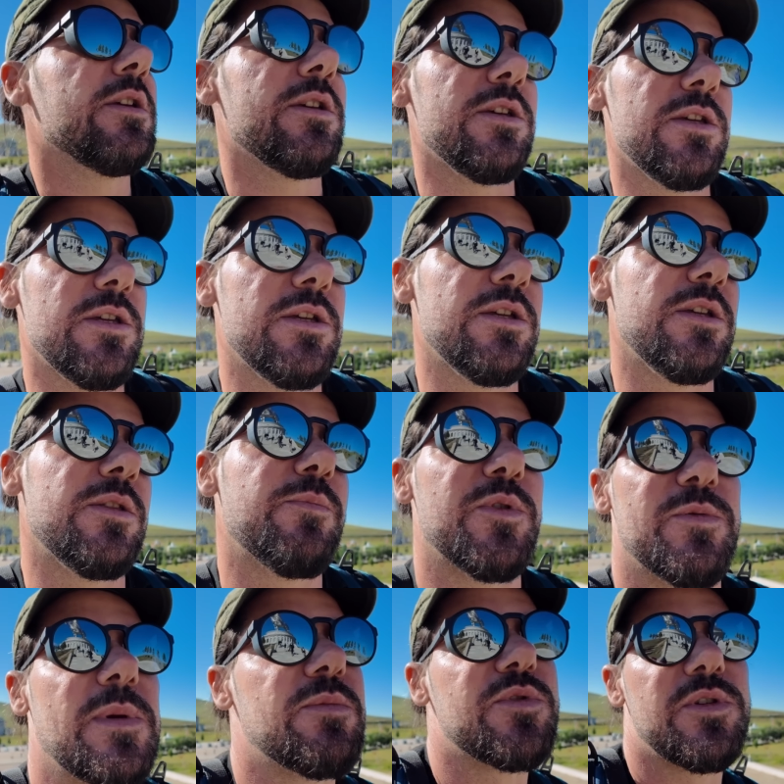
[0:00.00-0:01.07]
E
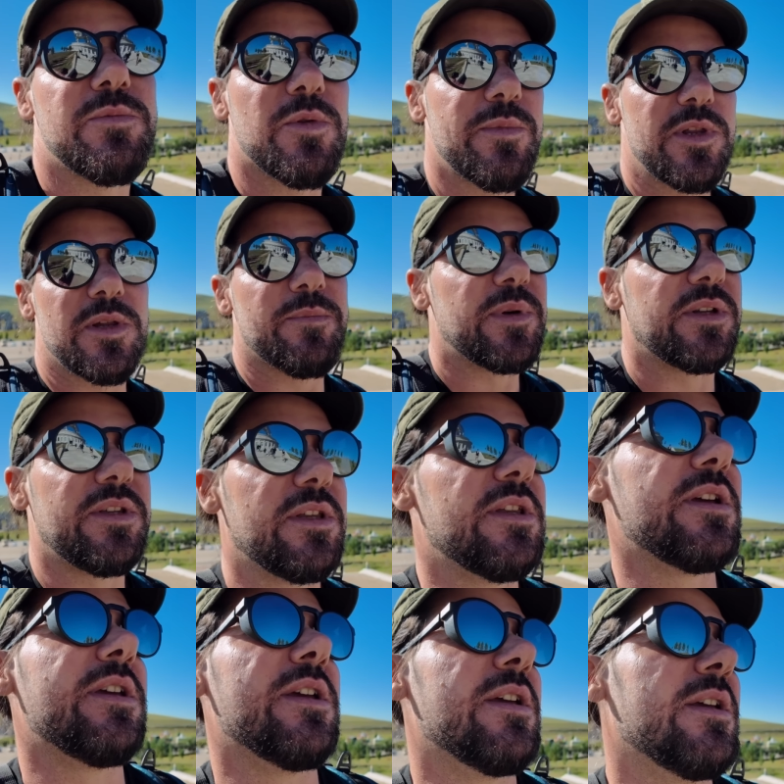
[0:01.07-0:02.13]
depois vamos desenvolvendo a partir
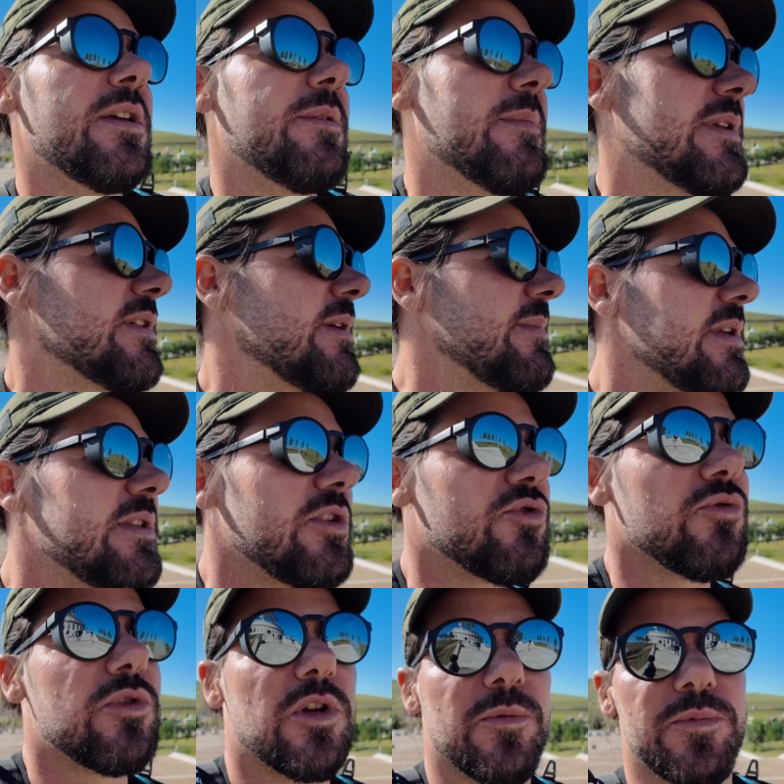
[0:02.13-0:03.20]
daí, basicamente
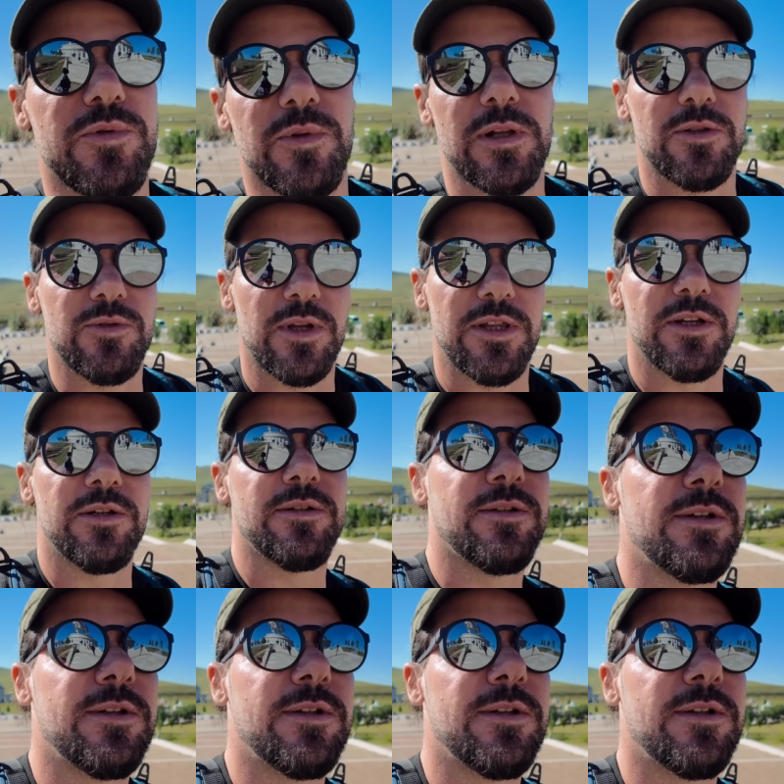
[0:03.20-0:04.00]
junto ao pessoal todo.